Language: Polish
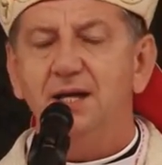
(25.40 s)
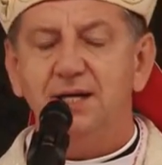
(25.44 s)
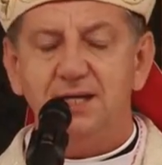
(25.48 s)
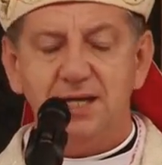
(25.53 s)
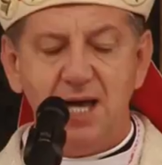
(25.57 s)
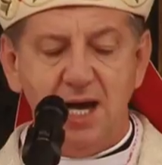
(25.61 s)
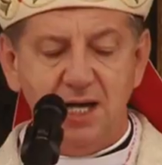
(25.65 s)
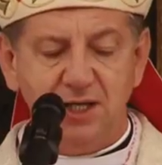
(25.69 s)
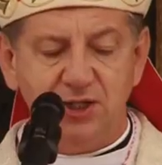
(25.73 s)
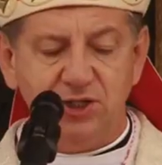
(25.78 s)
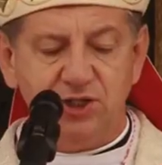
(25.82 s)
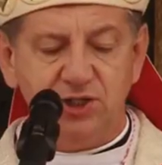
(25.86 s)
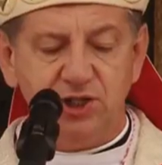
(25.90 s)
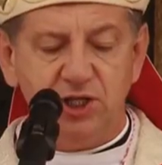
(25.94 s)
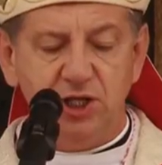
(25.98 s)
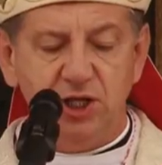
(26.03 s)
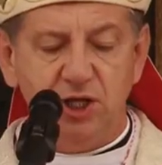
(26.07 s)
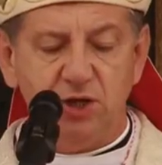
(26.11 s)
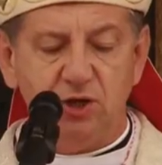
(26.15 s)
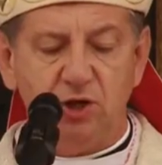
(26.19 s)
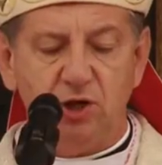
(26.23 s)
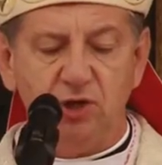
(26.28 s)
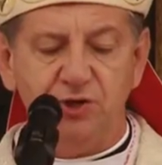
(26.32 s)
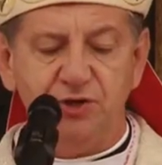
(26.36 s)
jakże
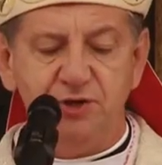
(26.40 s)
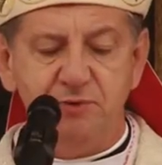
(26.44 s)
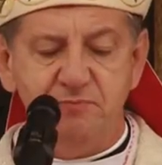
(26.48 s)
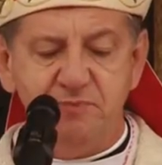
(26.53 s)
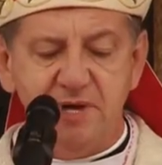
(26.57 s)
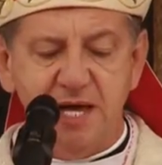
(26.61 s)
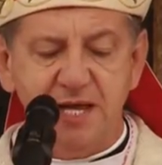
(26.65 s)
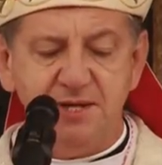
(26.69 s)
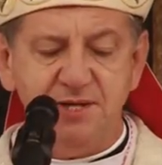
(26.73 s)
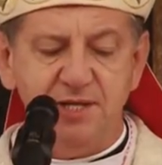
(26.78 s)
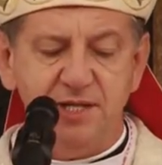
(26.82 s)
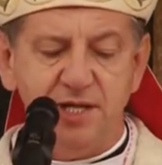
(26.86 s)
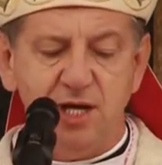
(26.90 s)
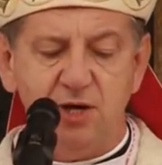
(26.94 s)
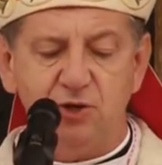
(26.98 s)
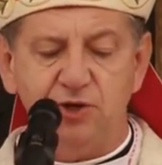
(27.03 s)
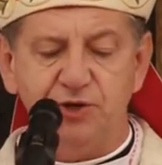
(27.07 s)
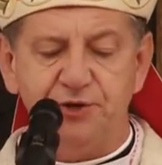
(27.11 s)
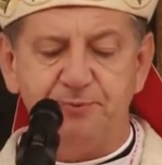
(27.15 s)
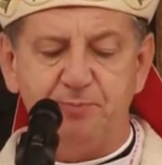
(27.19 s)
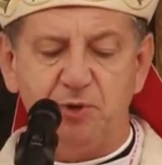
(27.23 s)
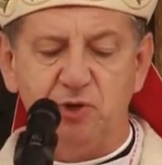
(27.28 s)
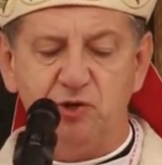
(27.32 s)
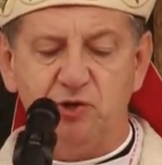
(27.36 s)
odmienna
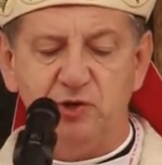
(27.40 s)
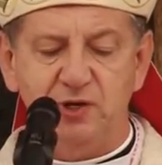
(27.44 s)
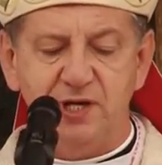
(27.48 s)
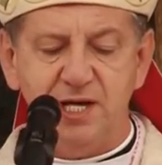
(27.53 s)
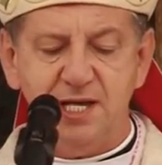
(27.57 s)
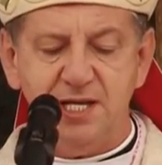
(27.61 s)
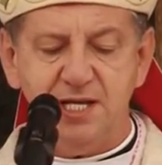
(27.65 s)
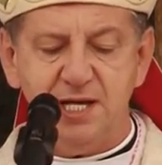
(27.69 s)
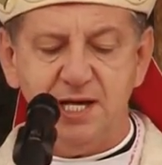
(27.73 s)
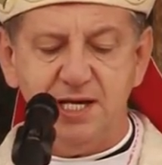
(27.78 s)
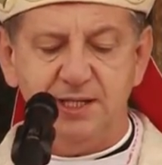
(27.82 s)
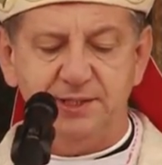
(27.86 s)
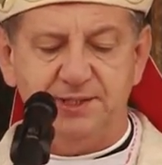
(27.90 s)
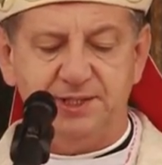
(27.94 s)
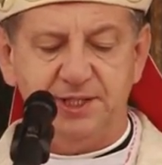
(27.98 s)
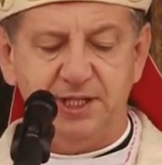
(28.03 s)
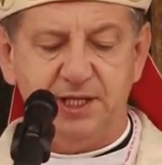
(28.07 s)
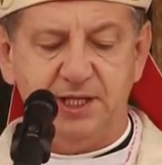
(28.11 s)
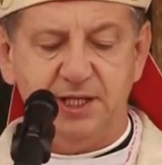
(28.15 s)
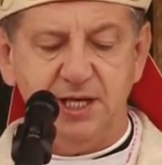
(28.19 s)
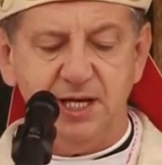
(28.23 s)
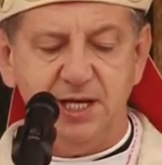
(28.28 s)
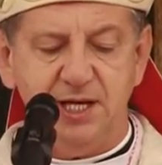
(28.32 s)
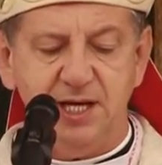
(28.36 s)
od pokolenia
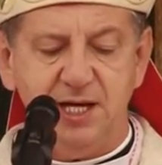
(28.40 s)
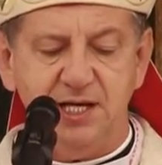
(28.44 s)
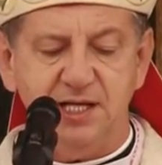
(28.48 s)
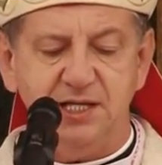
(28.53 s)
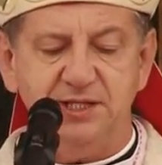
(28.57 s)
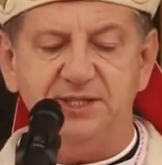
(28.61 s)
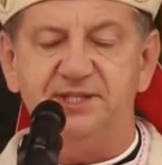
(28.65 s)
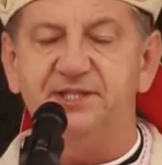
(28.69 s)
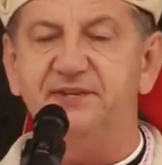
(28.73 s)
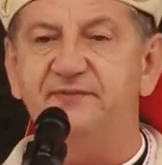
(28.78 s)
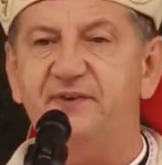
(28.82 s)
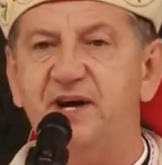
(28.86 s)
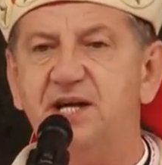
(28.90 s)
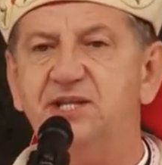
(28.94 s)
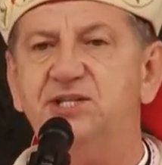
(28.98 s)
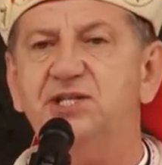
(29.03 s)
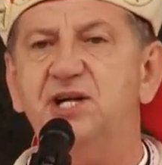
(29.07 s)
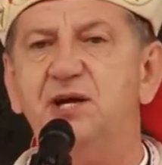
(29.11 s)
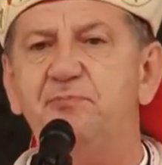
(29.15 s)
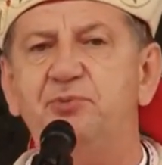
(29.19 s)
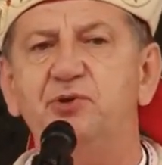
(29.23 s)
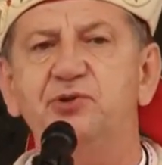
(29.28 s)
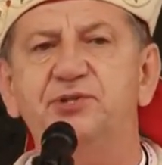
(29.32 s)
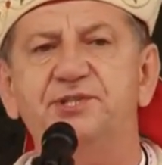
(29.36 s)
Ezechiela jest
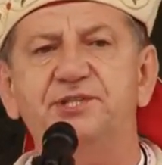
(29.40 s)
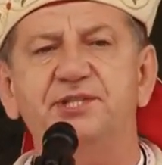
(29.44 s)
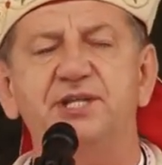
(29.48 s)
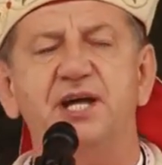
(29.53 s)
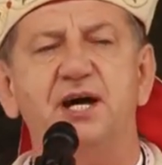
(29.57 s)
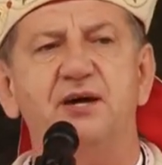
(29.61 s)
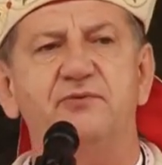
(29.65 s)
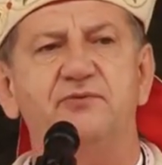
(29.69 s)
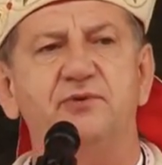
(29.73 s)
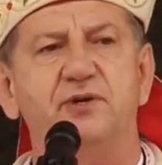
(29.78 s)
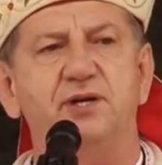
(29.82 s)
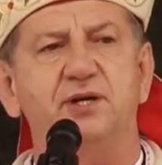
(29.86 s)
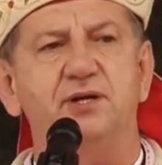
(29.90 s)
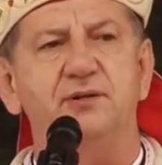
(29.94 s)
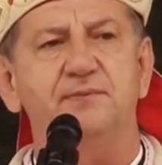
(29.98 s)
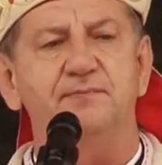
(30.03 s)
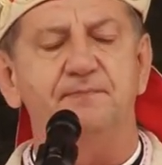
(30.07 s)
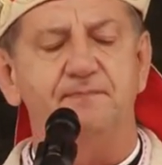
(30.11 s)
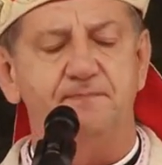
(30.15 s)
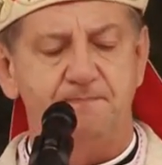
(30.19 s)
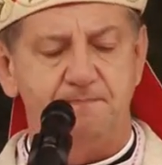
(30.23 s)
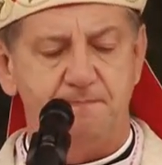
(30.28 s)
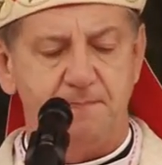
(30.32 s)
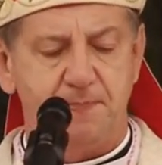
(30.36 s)
wasza postawa –
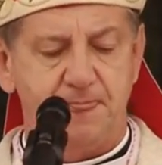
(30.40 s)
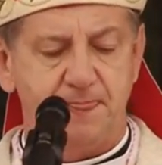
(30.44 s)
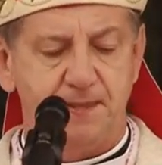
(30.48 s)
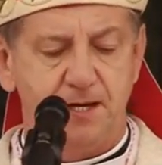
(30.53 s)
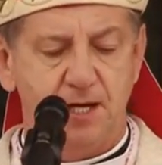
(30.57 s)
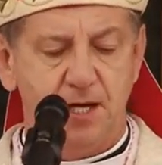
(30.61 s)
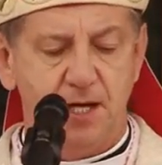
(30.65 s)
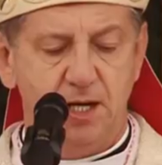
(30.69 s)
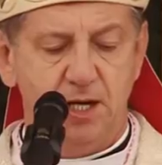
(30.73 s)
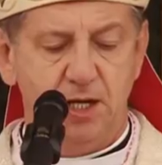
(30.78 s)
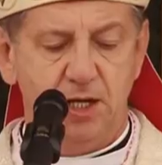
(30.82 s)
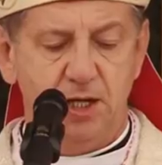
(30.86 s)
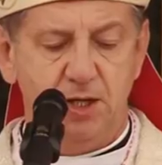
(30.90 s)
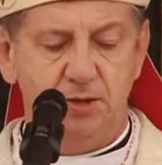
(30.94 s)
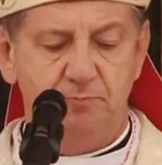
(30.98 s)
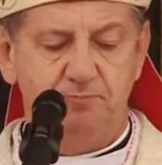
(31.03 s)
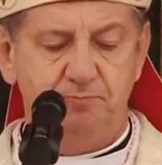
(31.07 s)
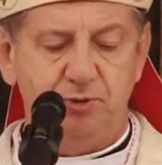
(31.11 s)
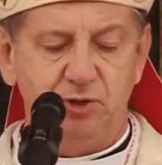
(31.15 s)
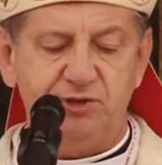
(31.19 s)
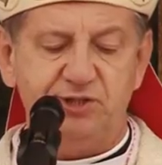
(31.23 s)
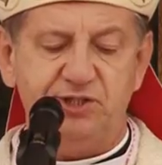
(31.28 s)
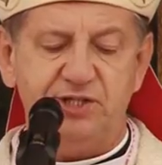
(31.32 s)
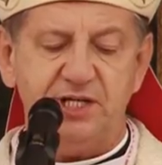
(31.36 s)

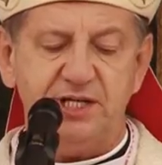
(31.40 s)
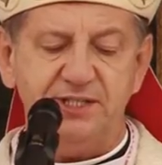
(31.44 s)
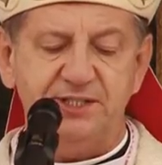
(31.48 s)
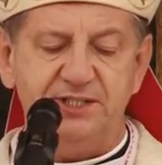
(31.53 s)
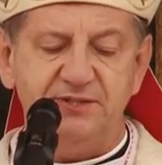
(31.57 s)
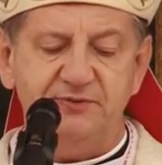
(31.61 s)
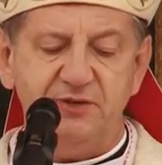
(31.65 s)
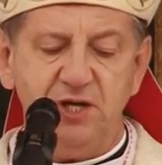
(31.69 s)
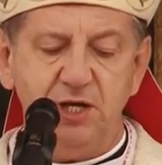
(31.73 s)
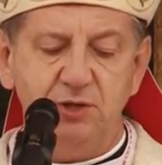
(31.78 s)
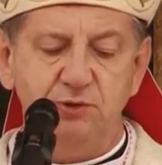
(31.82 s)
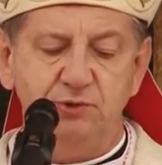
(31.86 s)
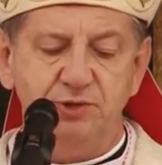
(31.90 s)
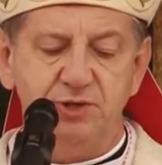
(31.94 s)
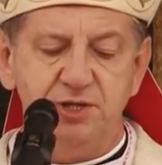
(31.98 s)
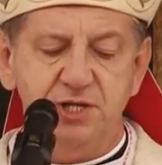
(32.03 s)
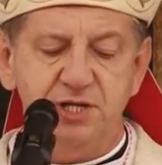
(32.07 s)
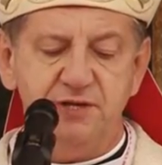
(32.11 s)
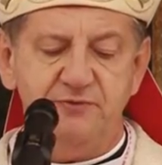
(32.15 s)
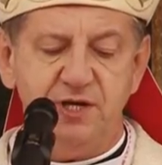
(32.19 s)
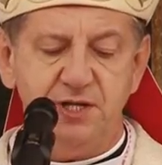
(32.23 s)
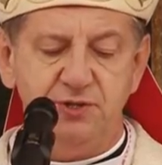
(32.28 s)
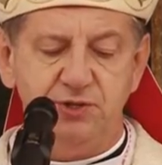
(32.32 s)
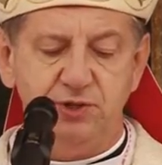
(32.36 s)
podczas wielu
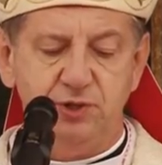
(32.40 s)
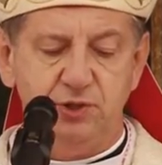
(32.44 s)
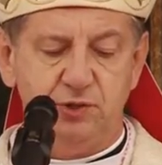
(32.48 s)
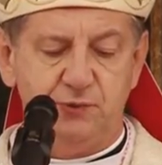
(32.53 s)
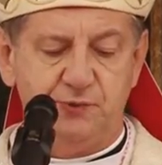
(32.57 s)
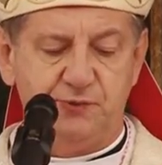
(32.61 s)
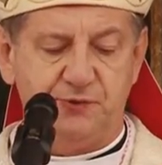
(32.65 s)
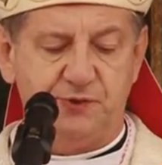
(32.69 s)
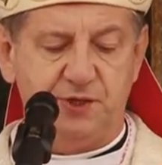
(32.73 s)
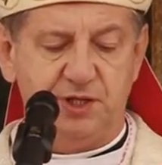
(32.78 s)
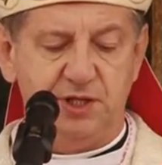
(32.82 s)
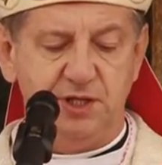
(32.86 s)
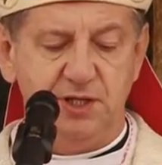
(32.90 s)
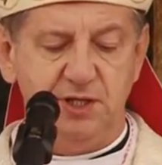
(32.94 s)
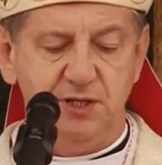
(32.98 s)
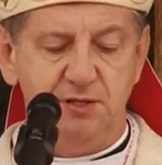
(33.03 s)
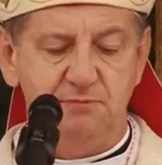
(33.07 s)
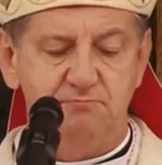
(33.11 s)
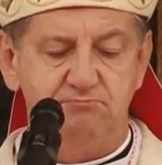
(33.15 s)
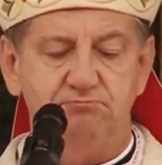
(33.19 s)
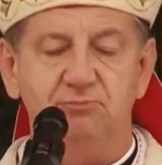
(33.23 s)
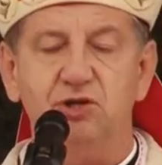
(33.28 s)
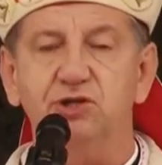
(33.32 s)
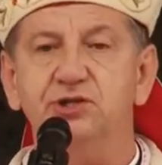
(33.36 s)
dni wędrówki,
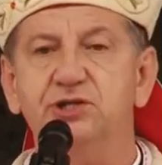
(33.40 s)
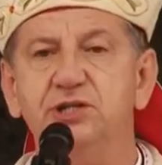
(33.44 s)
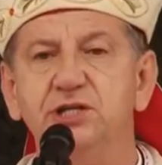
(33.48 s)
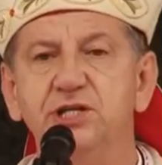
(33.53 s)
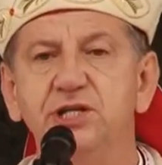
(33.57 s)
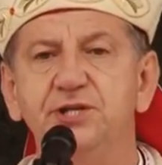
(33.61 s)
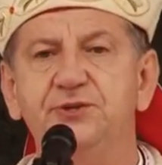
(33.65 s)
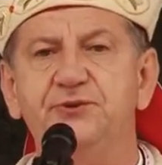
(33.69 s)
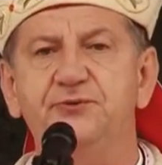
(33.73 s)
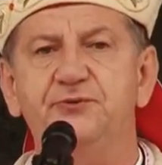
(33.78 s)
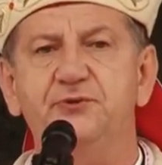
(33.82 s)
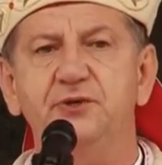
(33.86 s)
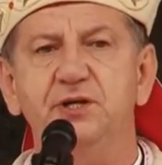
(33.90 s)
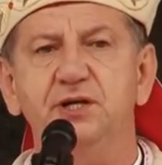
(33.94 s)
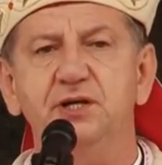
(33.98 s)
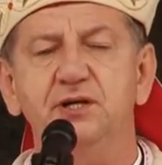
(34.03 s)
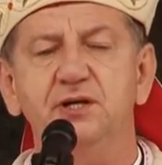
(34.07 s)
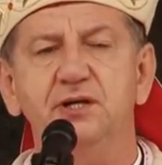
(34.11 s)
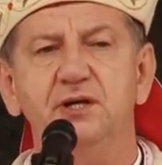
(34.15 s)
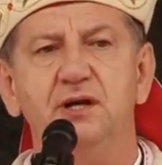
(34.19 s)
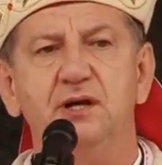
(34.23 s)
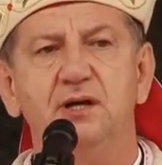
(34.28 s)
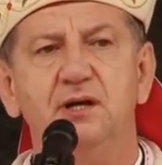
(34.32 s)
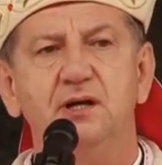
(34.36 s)

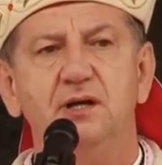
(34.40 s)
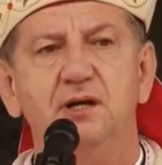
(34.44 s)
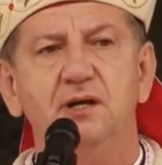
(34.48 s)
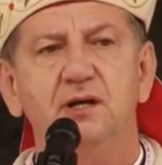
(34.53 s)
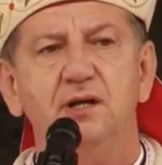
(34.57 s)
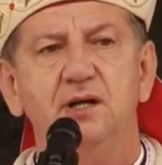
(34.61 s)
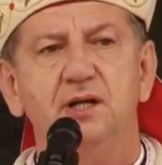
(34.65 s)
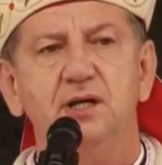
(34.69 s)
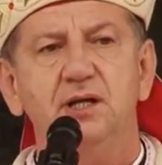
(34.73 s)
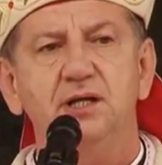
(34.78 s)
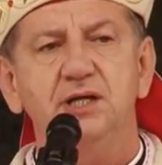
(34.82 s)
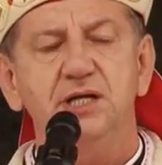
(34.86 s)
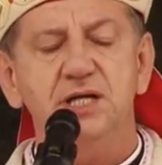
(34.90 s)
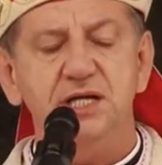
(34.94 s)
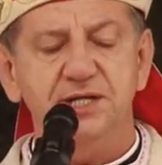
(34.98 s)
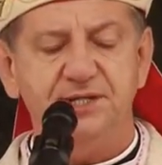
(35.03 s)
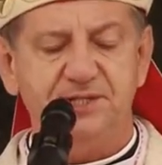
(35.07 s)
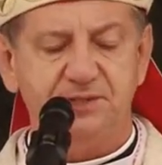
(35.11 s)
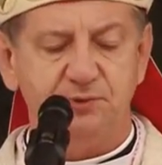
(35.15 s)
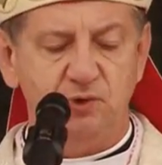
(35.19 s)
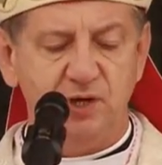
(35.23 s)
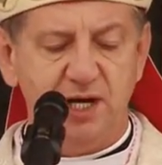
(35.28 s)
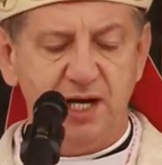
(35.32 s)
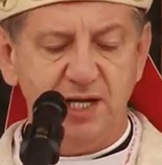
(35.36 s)
modlitwy i
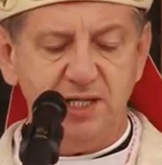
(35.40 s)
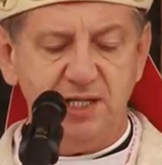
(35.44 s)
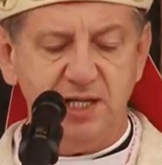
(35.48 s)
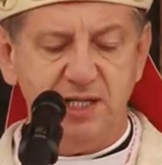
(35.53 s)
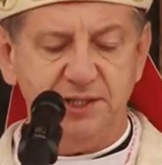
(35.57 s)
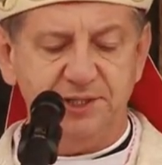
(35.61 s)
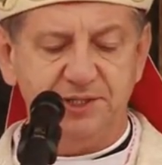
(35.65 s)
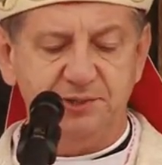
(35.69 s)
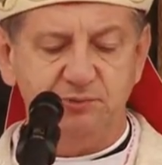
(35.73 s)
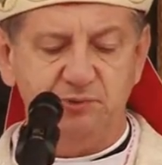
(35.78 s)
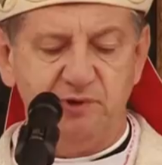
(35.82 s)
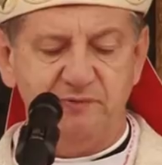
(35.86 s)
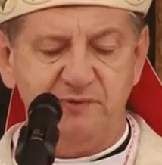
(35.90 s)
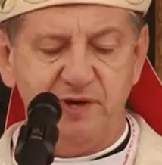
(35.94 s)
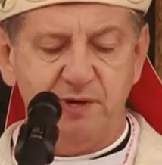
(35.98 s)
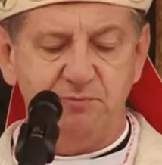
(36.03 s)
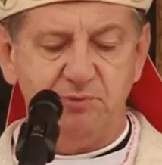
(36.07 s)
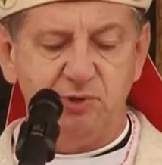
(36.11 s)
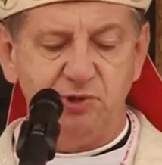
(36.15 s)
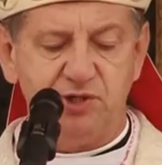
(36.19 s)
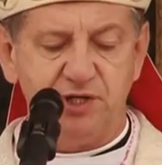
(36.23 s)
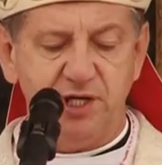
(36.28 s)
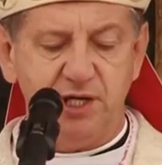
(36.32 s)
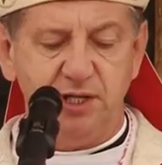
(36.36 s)
słuchania Słowa
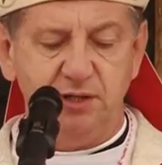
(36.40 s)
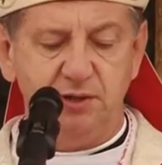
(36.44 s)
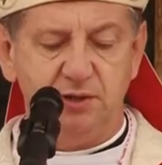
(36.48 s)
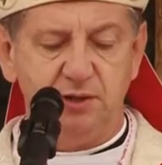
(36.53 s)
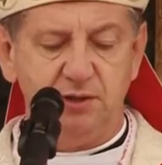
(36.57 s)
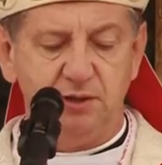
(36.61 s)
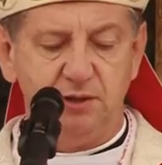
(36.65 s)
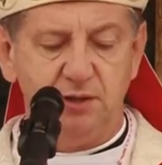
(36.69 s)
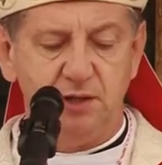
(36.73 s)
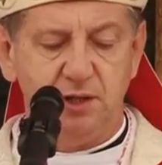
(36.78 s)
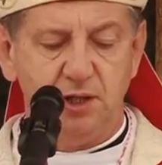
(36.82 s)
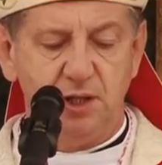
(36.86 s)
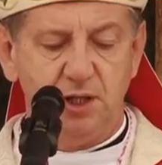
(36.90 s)
Bożego